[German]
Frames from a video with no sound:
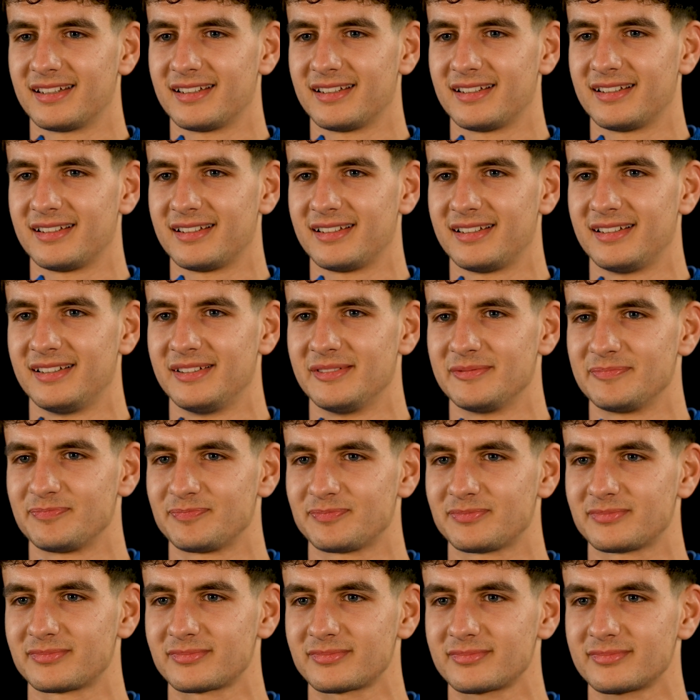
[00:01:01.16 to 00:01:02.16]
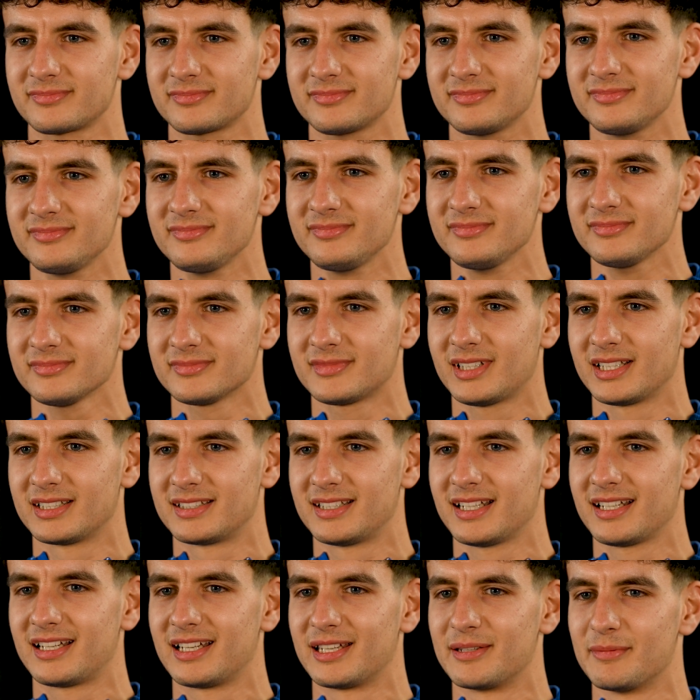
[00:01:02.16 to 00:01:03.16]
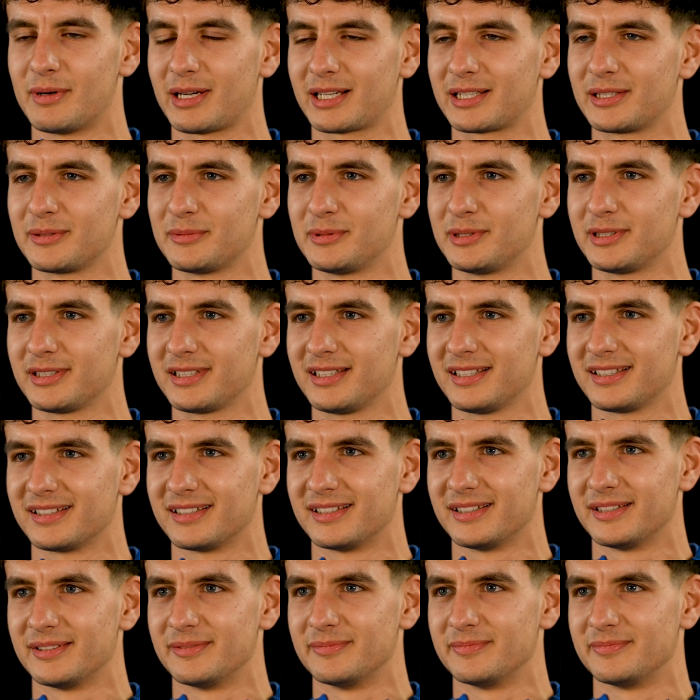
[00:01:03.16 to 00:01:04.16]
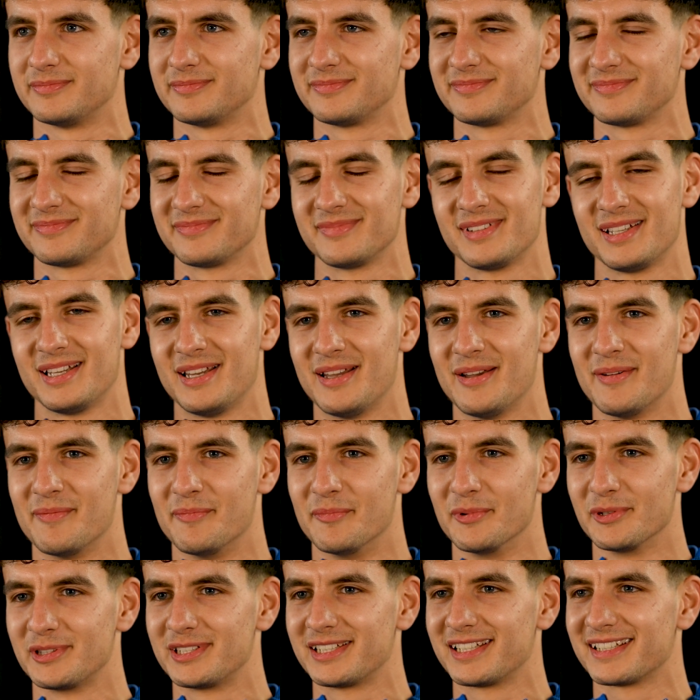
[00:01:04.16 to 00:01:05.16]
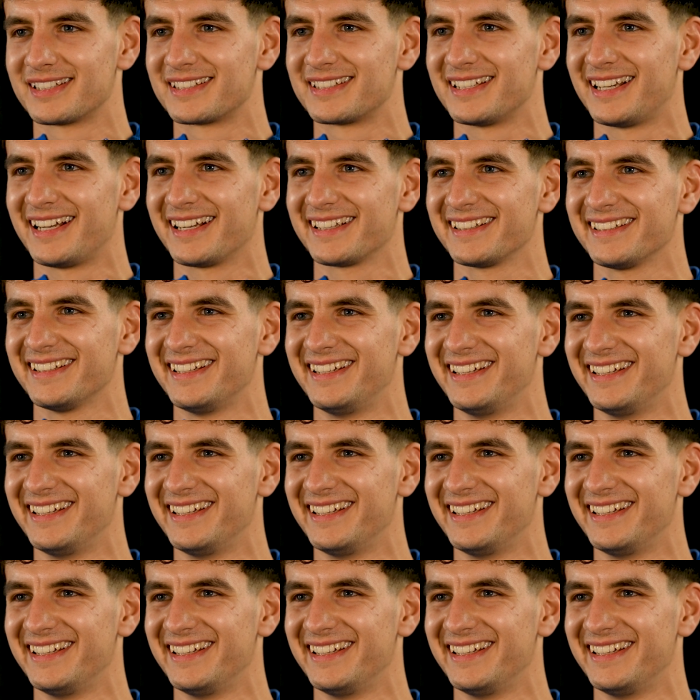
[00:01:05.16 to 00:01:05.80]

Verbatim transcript: äh, Tatsächlich Magdeburg, ähm, muss ich jetzt sagen.